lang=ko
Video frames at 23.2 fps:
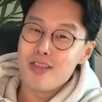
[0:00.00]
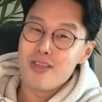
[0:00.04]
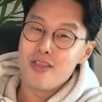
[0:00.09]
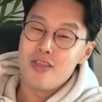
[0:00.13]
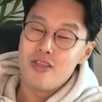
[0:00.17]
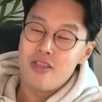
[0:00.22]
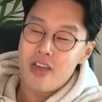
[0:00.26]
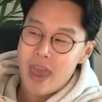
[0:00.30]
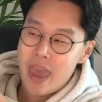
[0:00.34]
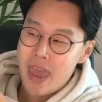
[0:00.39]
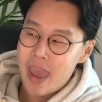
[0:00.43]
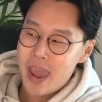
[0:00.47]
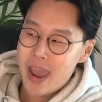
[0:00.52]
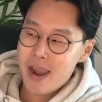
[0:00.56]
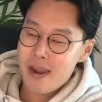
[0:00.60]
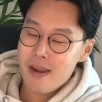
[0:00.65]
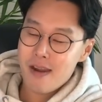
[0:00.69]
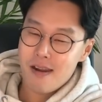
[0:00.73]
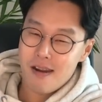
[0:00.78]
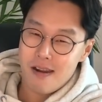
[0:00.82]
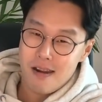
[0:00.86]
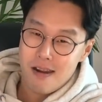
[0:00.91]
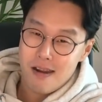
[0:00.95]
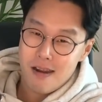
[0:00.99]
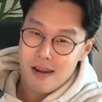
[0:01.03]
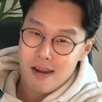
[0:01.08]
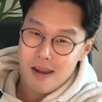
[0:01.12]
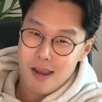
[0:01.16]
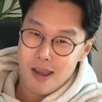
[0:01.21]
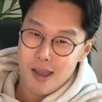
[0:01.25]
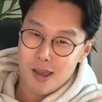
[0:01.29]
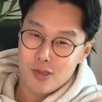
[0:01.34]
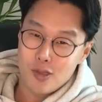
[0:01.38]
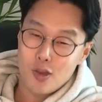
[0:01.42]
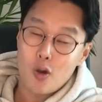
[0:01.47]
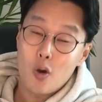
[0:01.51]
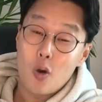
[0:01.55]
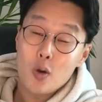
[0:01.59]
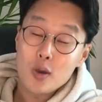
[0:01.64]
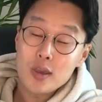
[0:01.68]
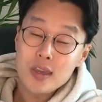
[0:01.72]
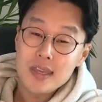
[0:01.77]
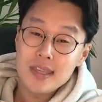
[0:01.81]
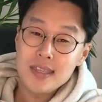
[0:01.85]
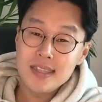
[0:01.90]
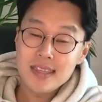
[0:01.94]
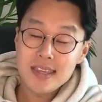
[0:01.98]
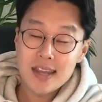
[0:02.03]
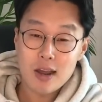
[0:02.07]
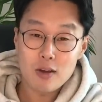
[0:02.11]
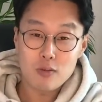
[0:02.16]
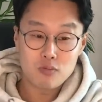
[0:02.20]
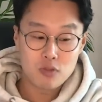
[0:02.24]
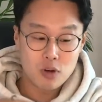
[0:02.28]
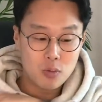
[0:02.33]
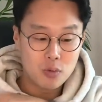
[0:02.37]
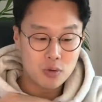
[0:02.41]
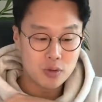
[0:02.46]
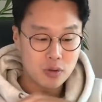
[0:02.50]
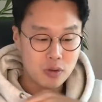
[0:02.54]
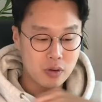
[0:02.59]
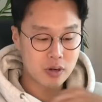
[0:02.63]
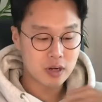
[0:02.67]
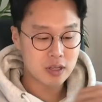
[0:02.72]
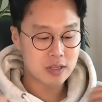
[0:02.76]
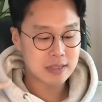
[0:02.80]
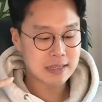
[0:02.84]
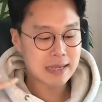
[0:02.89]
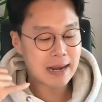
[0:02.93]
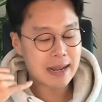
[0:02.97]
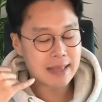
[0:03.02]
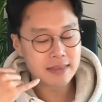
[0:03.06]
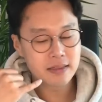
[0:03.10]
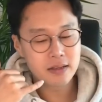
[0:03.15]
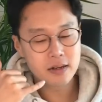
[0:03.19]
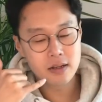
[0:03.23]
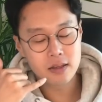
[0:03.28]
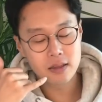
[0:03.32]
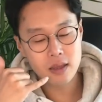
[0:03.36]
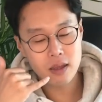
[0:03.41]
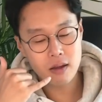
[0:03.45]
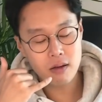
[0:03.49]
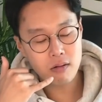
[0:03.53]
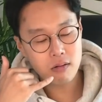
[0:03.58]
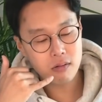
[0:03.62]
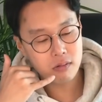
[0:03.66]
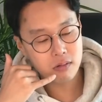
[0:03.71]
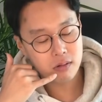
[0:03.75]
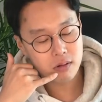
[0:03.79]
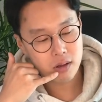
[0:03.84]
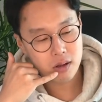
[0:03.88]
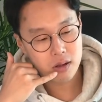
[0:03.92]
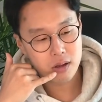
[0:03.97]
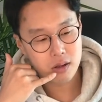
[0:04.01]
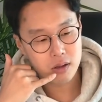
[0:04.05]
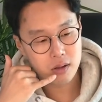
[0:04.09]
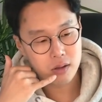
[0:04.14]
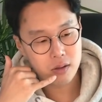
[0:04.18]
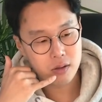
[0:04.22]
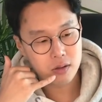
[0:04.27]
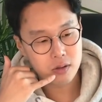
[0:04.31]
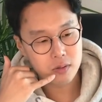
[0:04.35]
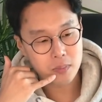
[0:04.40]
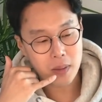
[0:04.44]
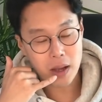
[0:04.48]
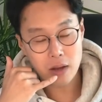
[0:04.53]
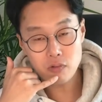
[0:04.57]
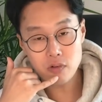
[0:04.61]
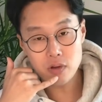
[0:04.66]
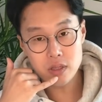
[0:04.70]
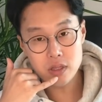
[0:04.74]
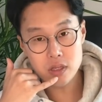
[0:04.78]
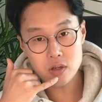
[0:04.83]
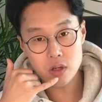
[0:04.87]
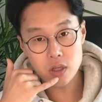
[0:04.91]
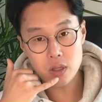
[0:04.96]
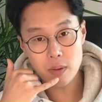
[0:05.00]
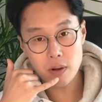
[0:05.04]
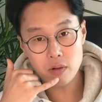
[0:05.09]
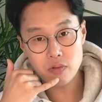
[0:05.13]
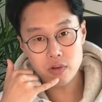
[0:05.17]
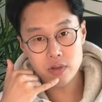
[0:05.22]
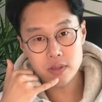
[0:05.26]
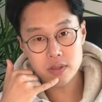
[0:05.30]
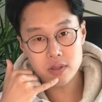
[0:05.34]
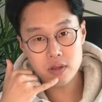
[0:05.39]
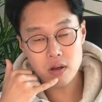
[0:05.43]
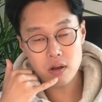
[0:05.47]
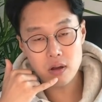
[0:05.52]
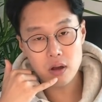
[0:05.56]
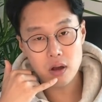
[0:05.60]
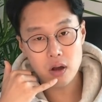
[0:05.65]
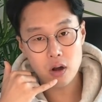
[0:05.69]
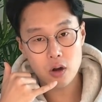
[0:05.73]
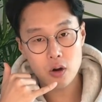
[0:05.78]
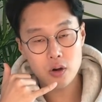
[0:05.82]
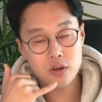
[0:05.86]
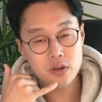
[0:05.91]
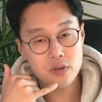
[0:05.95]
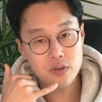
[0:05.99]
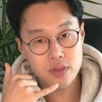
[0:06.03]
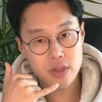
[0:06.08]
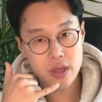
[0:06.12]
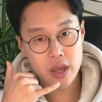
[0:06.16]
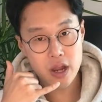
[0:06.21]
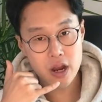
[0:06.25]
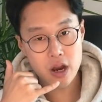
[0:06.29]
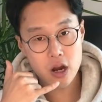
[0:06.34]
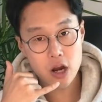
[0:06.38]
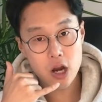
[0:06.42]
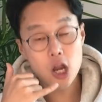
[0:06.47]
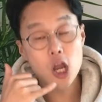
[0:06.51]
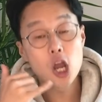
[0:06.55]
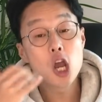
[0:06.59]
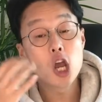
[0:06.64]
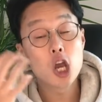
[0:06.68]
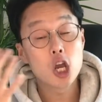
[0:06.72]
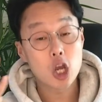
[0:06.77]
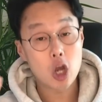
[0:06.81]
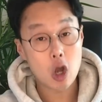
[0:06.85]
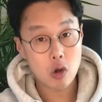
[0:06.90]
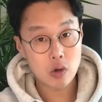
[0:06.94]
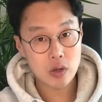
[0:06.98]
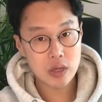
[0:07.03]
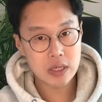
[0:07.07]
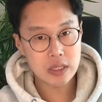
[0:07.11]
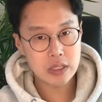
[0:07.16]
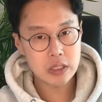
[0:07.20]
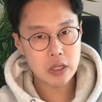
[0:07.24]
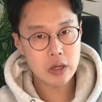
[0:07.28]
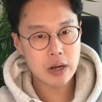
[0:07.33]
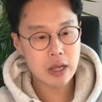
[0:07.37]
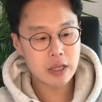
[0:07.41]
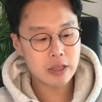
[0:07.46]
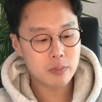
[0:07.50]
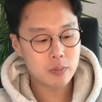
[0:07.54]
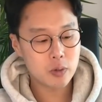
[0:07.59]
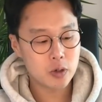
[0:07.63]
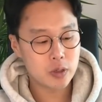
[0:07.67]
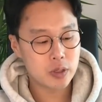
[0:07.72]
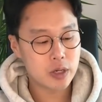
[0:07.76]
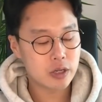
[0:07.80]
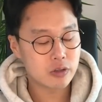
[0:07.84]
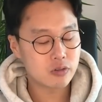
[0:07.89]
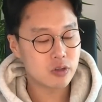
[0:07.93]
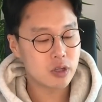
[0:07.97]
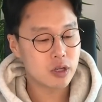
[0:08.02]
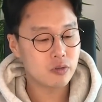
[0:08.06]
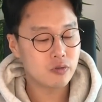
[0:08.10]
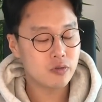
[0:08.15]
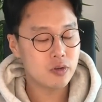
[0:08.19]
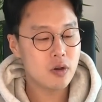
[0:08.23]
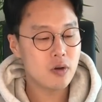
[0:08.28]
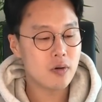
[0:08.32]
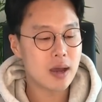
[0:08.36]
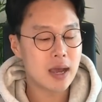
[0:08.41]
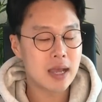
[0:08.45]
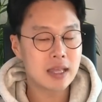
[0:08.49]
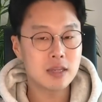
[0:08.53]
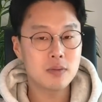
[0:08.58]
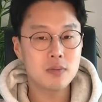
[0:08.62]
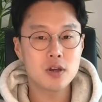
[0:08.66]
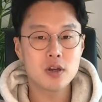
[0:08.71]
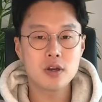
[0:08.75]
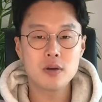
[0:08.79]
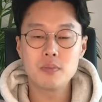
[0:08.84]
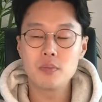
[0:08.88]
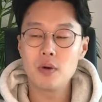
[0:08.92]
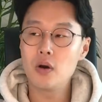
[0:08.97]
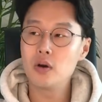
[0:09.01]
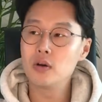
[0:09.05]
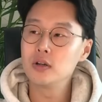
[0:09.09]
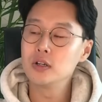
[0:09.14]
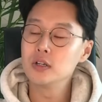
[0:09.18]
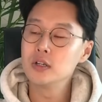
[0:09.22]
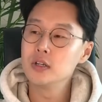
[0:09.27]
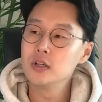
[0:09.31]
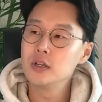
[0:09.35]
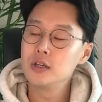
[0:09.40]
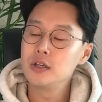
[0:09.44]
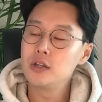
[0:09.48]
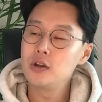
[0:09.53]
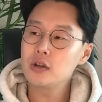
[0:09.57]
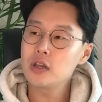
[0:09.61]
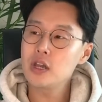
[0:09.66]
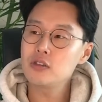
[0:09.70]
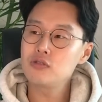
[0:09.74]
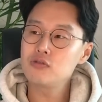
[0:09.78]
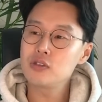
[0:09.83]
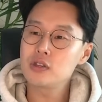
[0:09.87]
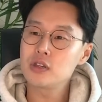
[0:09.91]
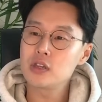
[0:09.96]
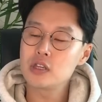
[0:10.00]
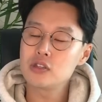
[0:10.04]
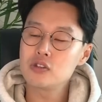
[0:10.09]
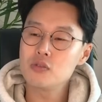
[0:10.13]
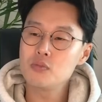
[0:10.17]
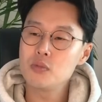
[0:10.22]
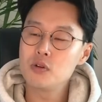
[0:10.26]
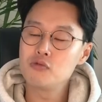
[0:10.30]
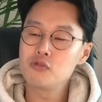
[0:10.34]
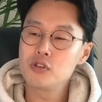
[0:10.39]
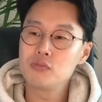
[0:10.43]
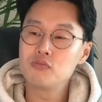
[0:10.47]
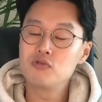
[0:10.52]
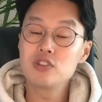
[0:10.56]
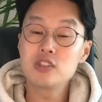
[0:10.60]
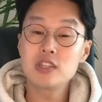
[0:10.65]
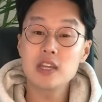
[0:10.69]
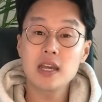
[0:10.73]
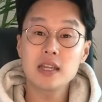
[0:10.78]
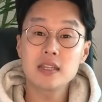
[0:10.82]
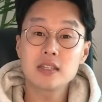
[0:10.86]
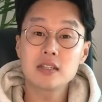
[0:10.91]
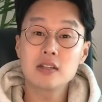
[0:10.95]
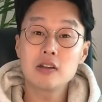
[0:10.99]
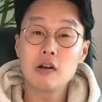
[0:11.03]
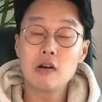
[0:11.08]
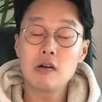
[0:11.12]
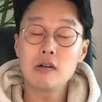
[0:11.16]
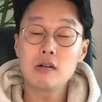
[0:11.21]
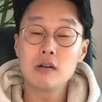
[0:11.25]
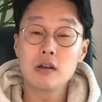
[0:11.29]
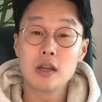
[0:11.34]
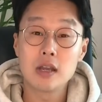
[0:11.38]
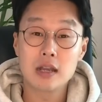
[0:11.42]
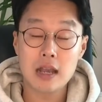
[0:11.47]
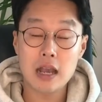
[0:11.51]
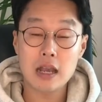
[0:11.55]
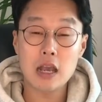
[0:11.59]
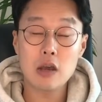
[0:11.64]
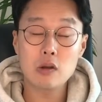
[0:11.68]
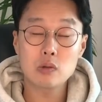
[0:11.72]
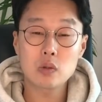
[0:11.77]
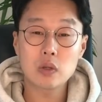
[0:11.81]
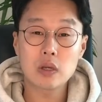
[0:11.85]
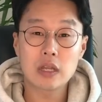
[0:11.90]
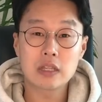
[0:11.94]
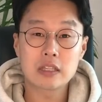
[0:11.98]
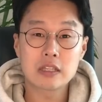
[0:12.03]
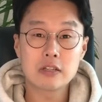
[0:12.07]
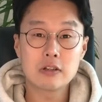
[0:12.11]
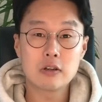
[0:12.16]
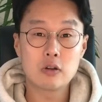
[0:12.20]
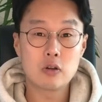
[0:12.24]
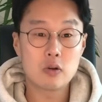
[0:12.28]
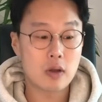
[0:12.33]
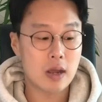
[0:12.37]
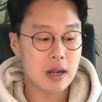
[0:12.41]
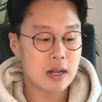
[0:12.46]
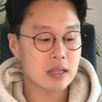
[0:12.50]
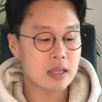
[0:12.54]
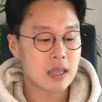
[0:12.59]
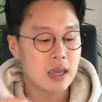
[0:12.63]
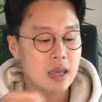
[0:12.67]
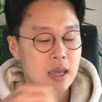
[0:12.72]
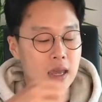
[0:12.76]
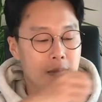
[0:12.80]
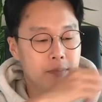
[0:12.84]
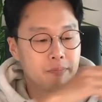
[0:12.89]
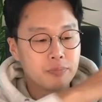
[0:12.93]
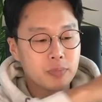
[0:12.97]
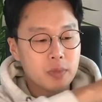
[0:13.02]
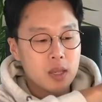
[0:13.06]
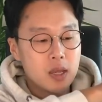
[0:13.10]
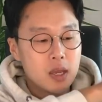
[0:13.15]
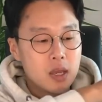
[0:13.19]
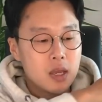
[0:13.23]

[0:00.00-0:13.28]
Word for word: there? 너 거기 있니? 라고 물어보는 거예요. 그래서 잘 안 들릴 때 어? 받고 있니? 전화 받고 있어? Are you there? 거기 있어 라는 표현을 할 수도 있고요. 아니면 뭐 이렇게 할 수도 있겠죠. 뭐 우리 문자 같은 거 카카오톡 같은 걸로 할 때